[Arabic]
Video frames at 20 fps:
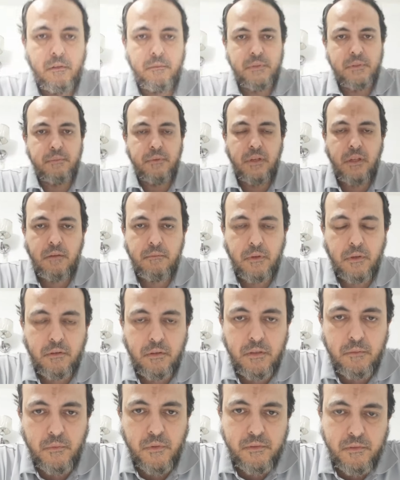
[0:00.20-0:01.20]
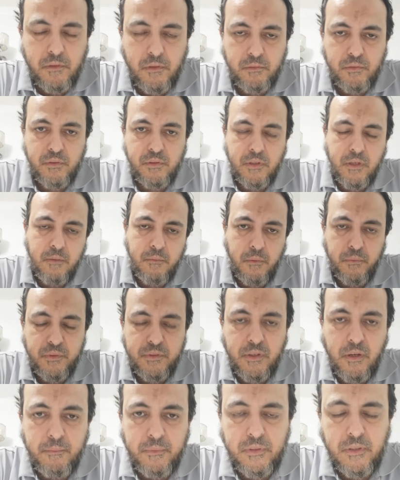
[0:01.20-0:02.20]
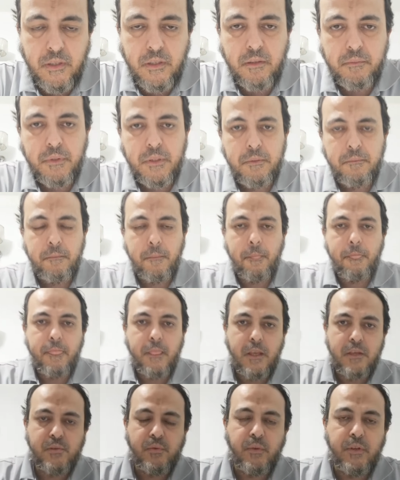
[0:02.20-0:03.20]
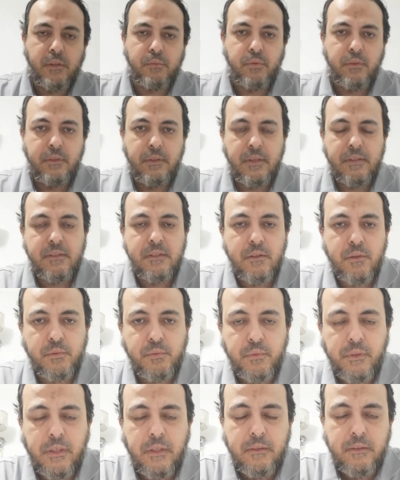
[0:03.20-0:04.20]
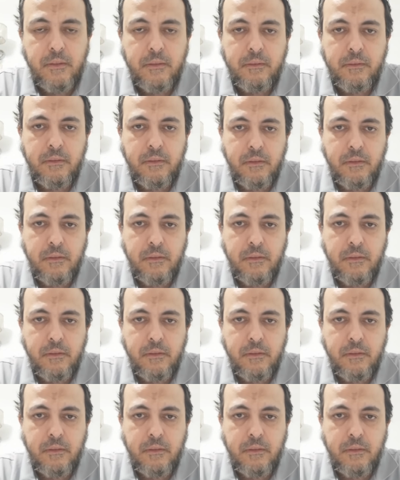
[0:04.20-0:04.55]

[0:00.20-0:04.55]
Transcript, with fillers: بسم الله الرحمن الرحيم والصلاة والسلام على مبعوث رحمة العالمين سنة يسيرة جدا